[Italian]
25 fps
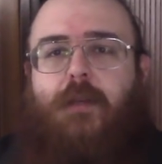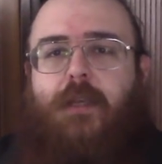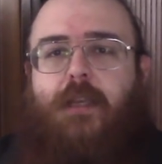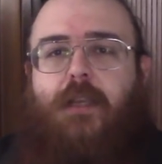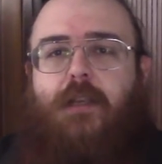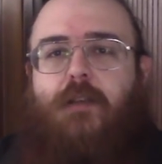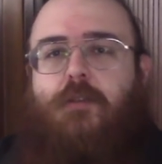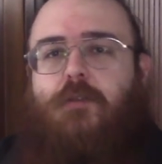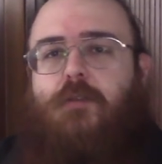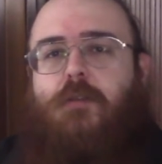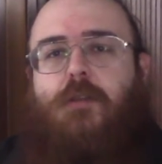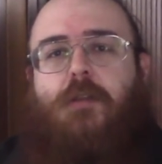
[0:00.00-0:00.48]

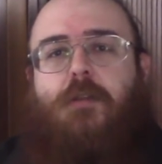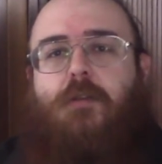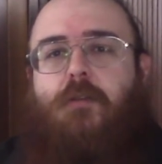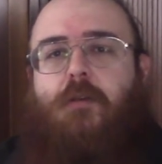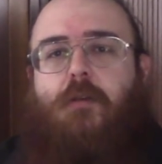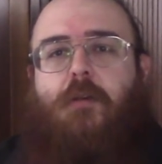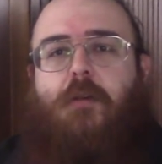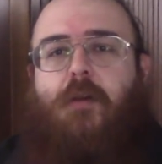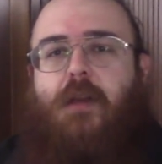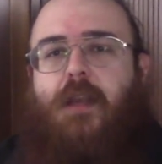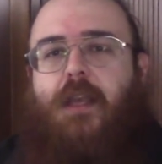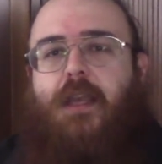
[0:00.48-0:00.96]
il
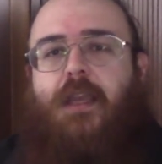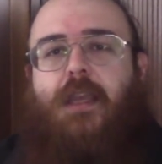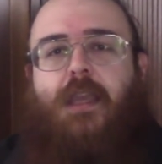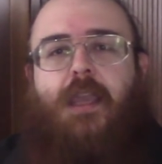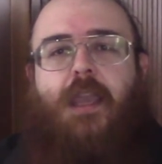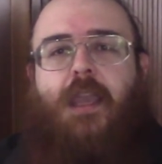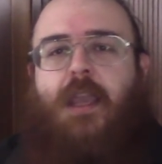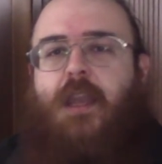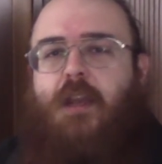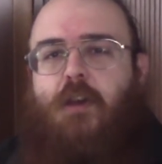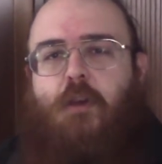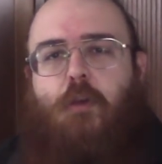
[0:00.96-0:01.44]
giocatore
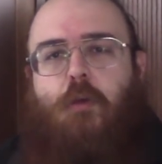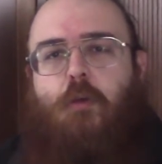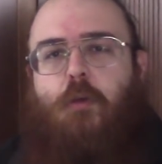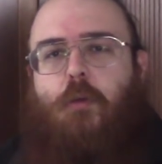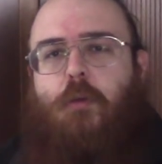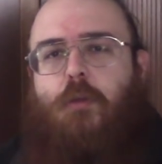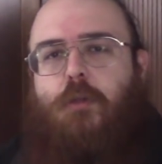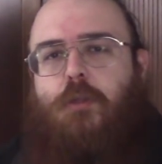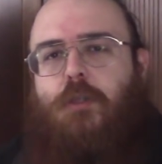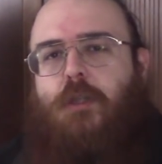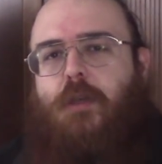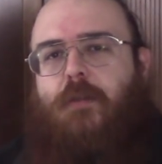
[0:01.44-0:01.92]
che
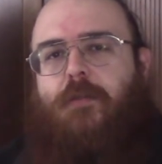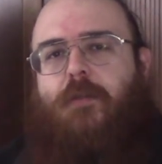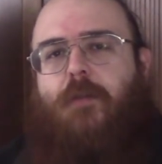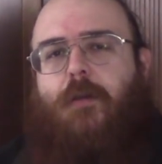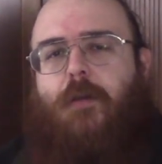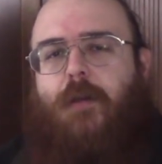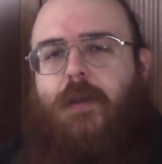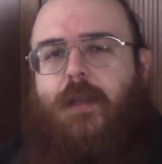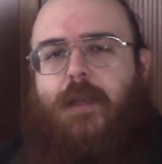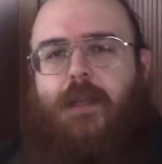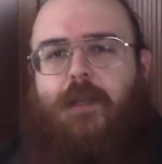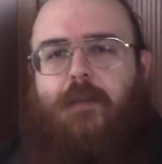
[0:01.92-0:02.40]
non ha
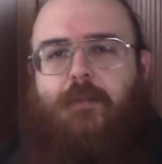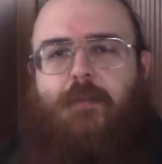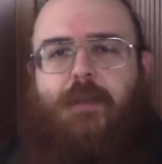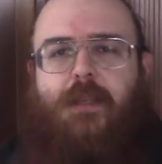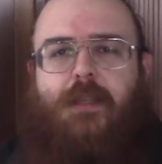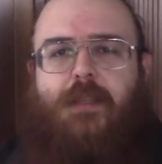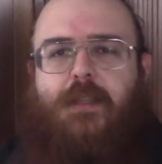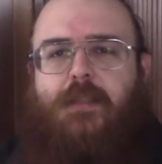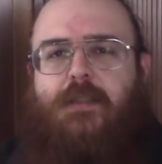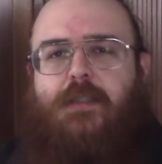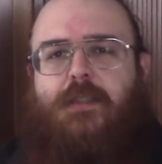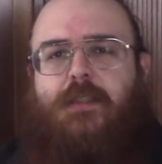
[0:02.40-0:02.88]
voglia di
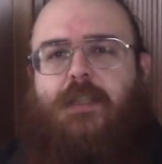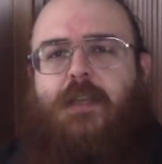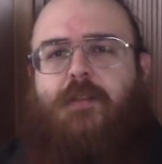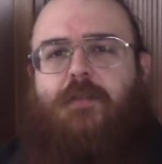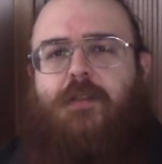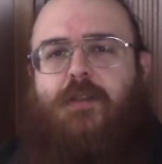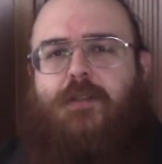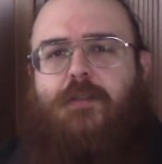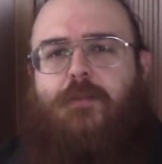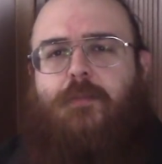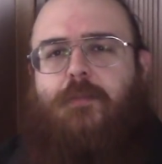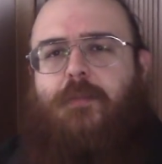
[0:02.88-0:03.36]
mettersi a
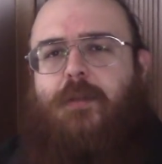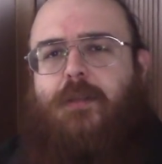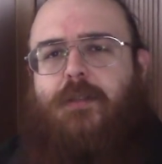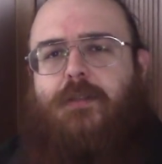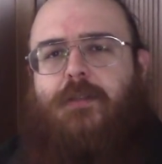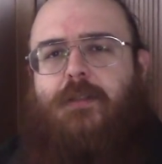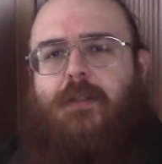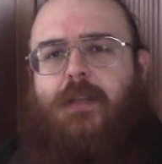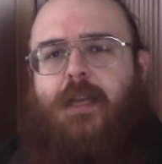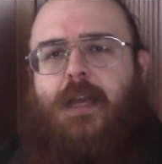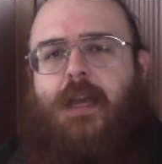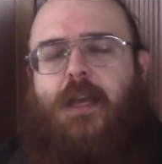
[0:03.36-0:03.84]
scriversi un
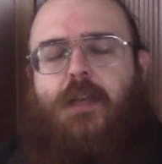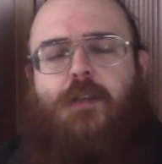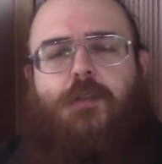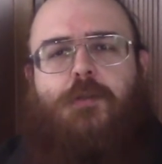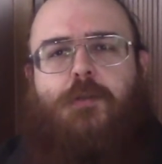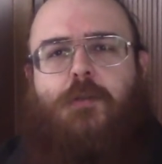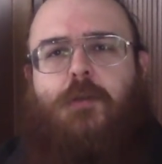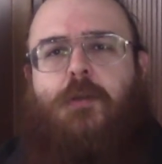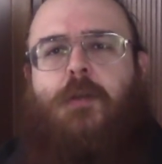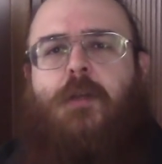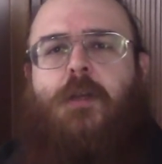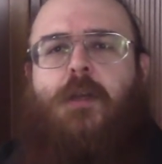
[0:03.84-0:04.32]

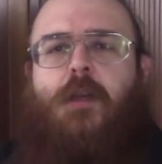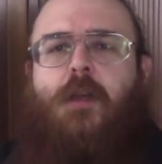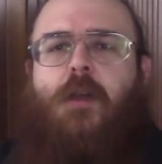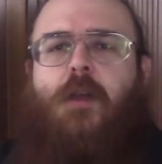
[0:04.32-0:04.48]
personaggio,